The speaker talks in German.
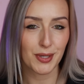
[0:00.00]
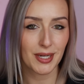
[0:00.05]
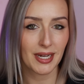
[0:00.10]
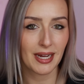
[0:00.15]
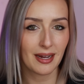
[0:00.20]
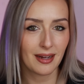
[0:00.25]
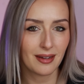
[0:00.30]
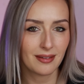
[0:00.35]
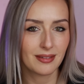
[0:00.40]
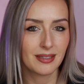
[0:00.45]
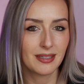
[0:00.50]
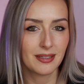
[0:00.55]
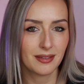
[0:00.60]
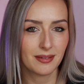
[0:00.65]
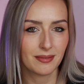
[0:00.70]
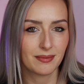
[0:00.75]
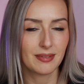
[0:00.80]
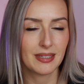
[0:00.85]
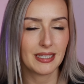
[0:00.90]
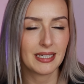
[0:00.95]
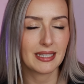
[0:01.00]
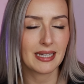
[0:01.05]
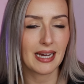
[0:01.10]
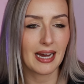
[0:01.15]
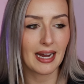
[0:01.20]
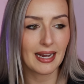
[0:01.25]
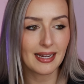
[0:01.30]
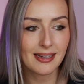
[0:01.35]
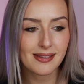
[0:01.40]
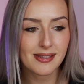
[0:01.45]
klar, ne, nicht
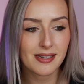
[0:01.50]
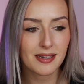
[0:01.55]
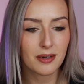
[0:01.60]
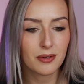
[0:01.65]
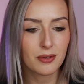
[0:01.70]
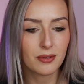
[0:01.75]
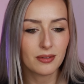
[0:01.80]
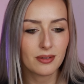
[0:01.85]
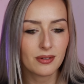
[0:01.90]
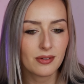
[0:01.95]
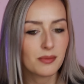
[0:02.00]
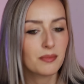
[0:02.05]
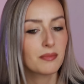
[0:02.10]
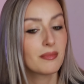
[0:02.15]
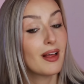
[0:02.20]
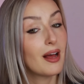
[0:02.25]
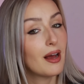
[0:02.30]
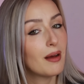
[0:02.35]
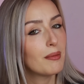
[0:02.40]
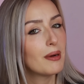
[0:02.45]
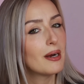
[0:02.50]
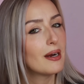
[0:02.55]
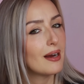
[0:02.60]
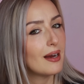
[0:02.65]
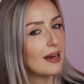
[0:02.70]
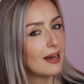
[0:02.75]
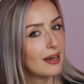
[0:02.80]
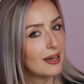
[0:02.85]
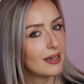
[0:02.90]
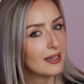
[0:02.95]
der einzige Grund, aber
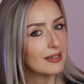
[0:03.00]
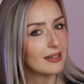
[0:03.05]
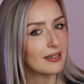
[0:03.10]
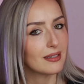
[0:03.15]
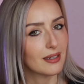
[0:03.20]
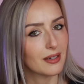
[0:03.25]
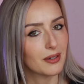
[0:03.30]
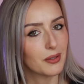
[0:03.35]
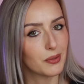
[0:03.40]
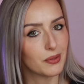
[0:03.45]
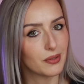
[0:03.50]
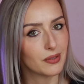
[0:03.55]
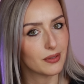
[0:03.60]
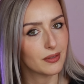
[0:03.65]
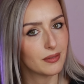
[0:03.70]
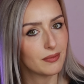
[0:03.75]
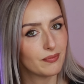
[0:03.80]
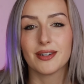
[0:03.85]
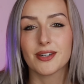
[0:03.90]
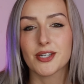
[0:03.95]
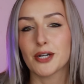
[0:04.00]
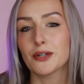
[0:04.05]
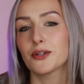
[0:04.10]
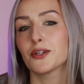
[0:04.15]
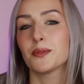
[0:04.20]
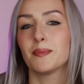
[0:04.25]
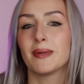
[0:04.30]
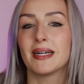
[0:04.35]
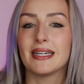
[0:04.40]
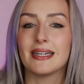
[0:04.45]
einer der Gründe. Schaut
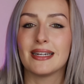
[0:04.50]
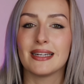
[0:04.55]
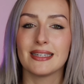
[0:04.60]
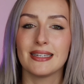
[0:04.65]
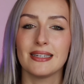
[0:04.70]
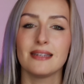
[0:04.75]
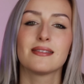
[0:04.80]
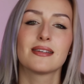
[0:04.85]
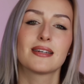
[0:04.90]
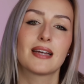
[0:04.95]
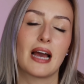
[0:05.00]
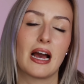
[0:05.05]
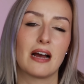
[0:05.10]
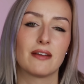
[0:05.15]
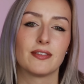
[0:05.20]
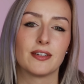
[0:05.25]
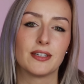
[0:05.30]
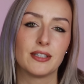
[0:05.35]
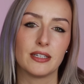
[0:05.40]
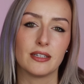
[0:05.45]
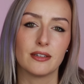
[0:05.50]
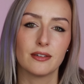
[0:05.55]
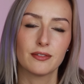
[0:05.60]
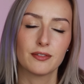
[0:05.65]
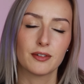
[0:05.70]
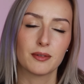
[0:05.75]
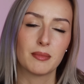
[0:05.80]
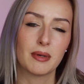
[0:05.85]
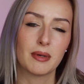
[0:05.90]
euch mal diese Grafik hier von